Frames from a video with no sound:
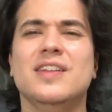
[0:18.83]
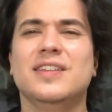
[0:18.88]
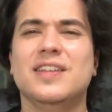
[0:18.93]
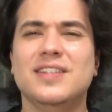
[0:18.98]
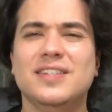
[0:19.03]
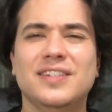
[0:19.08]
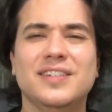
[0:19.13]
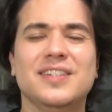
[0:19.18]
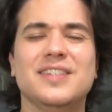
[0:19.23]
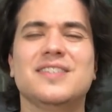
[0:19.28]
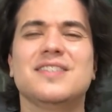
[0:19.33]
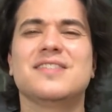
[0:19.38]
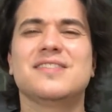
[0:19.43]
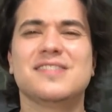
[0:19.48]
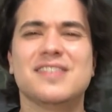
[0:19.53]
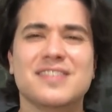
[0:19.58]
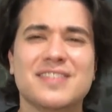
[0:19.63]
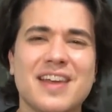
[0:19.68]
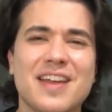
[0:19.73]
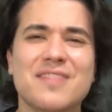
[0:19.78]
tem certeza que
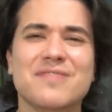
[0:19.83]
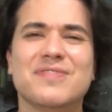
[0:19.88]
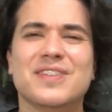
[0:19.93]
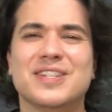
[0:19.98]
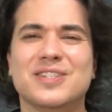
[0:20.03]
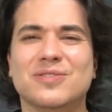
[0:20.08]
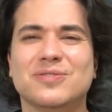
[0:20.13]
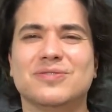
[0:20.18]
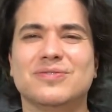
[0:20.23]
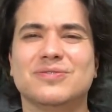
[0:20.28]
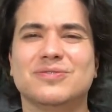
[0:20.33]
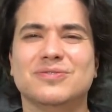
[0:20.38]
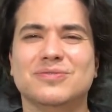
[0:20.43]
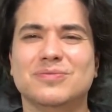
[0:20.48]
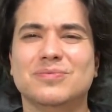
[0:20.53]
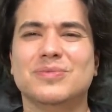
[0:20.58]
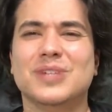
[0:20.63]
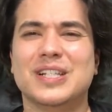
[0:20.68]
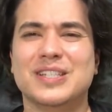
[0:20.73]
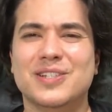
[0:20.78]
vocês querem fazer
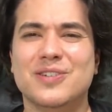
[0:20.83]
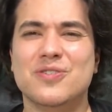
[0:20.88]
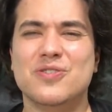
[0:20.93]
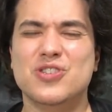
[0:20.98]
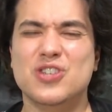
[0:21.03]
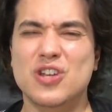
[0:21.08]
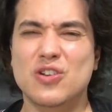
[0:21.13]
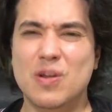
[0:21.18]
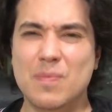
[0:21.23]
um, uma cirurgia?